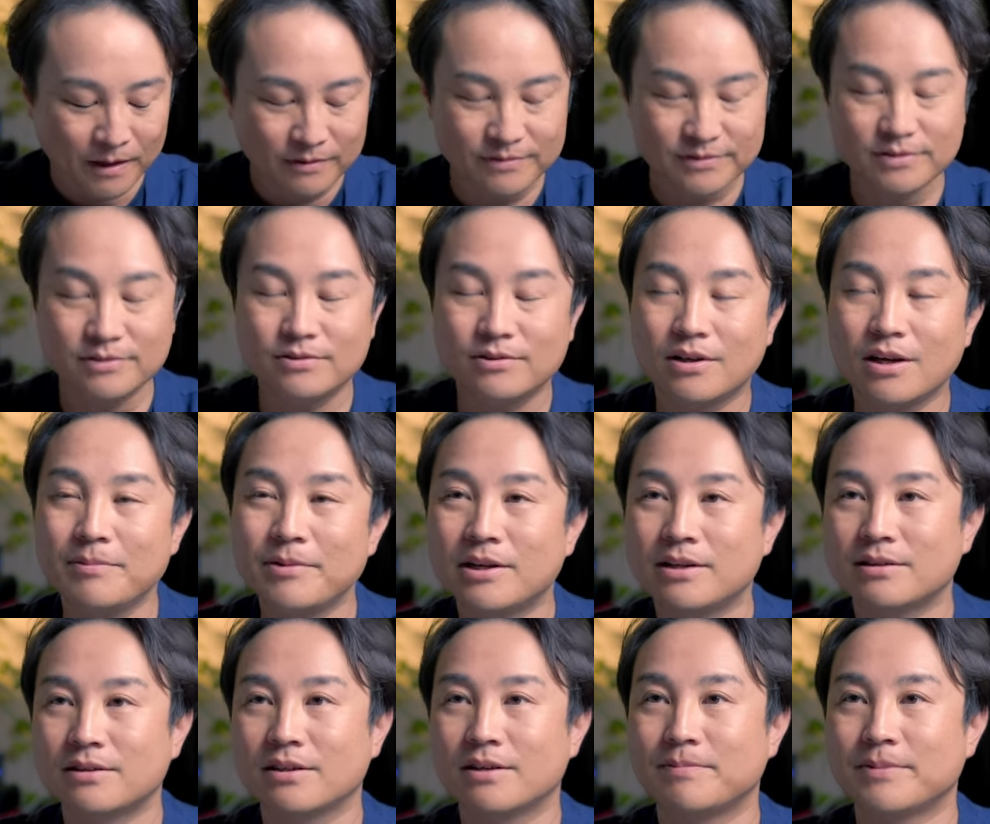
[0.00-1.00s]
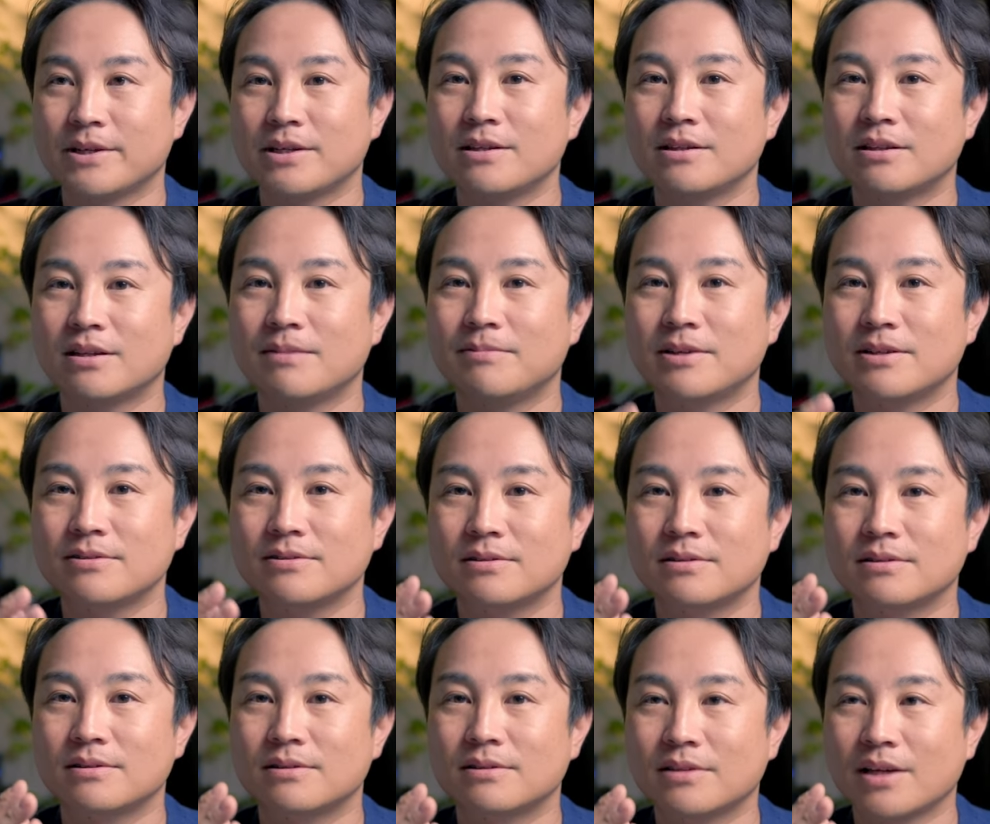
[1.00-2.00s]
普通のカメラってやっぱりインターバル
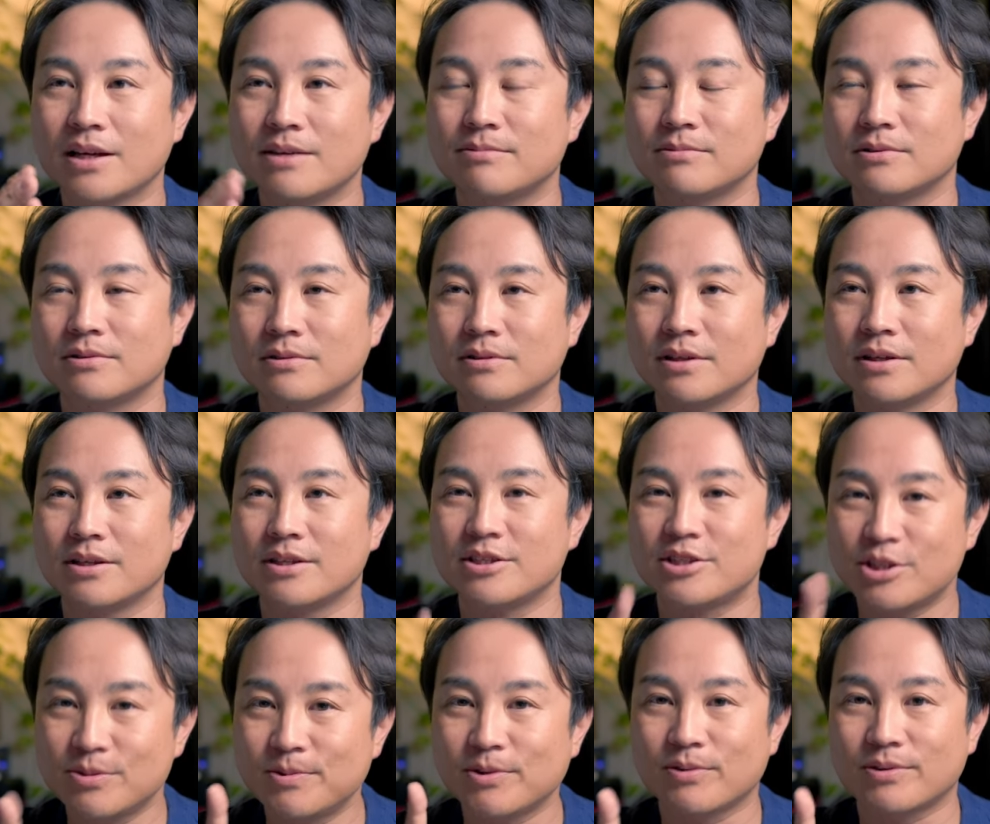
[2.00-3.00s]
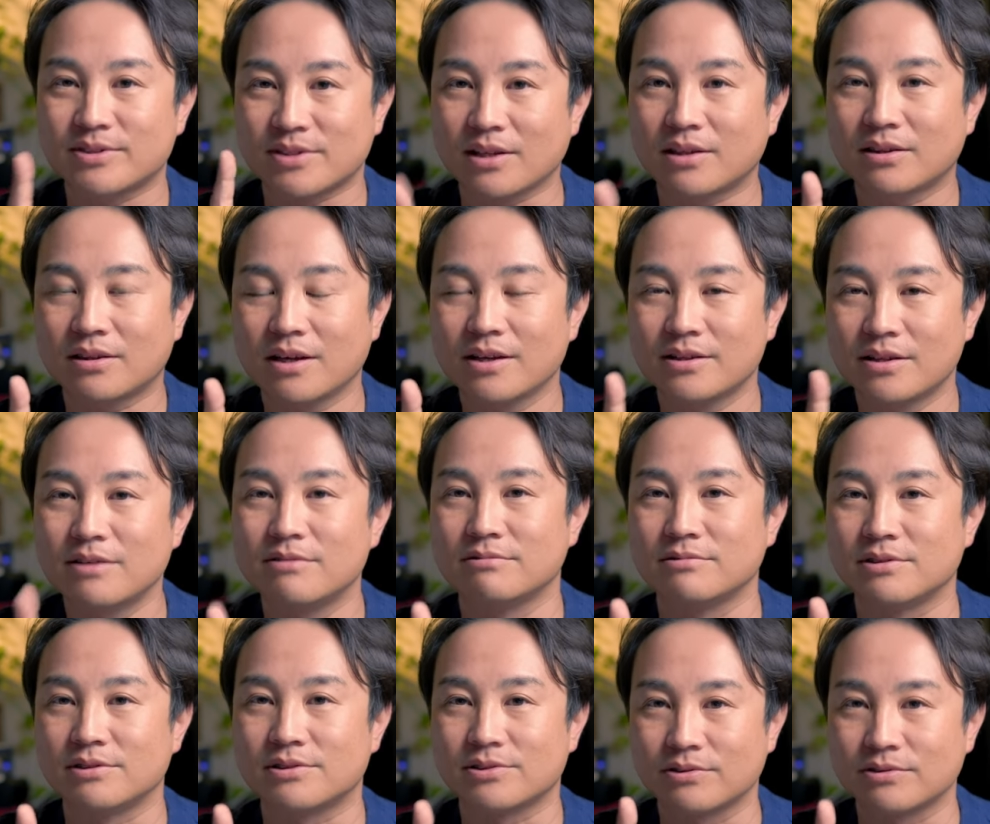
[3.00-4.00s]
タイム、えー、いちびょうは絶対出る
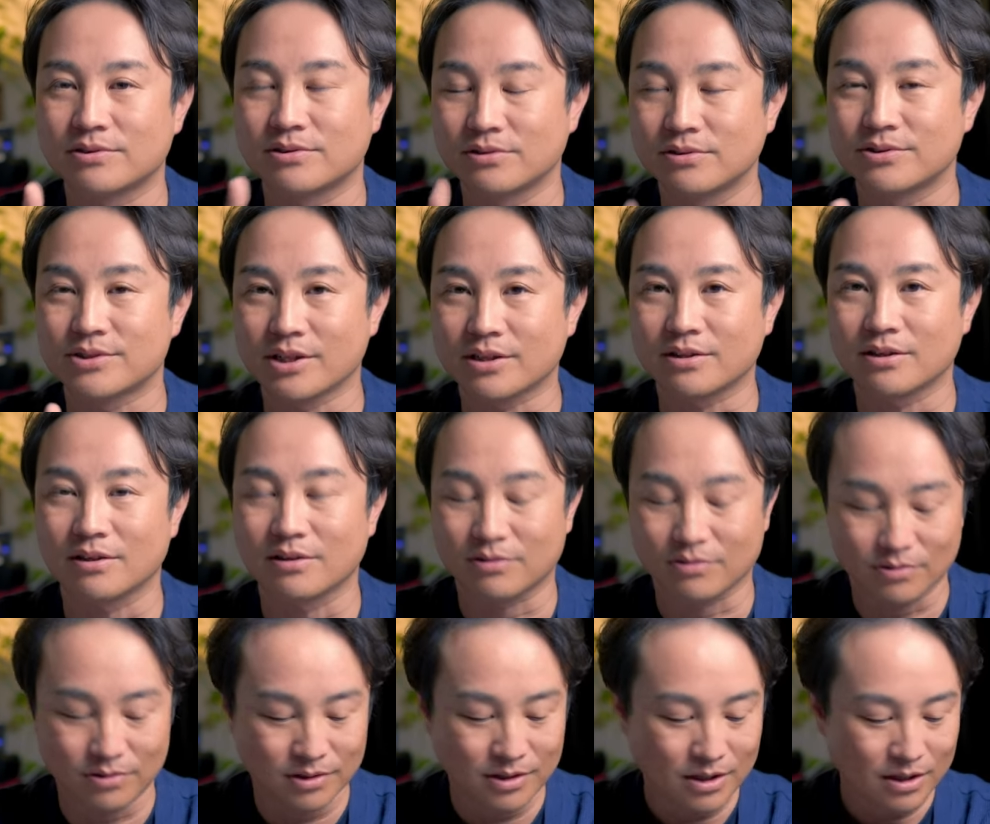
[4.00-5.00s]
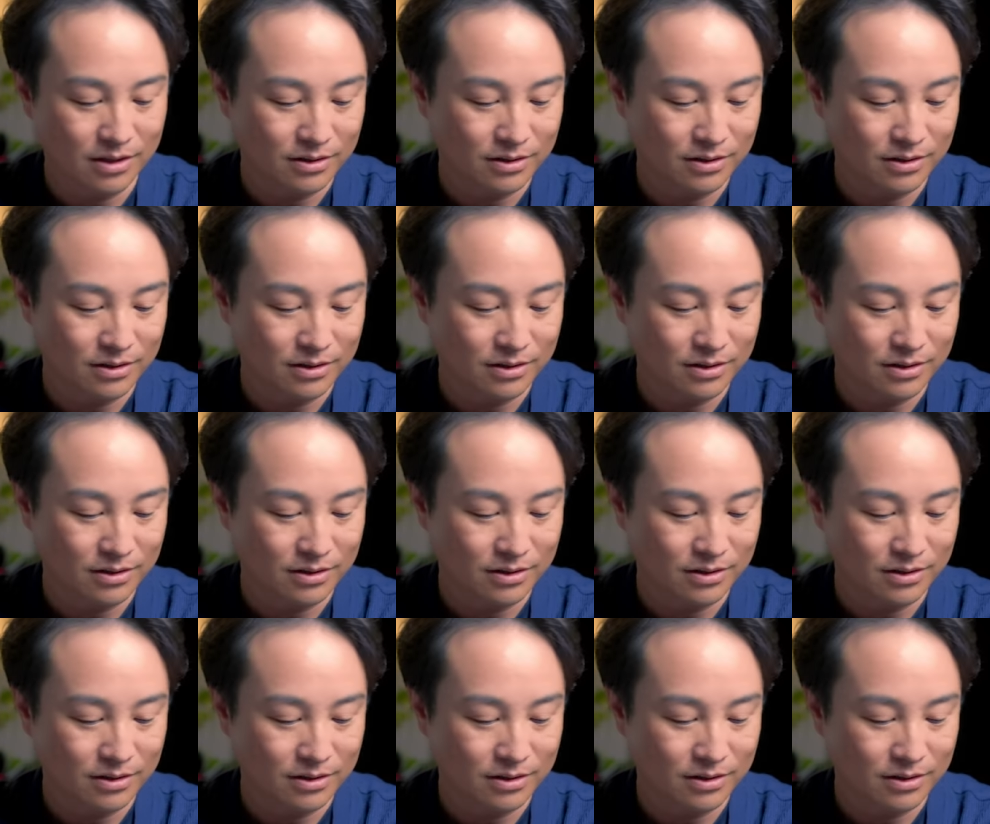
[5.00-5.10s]
んですよ、スローシャッターだと。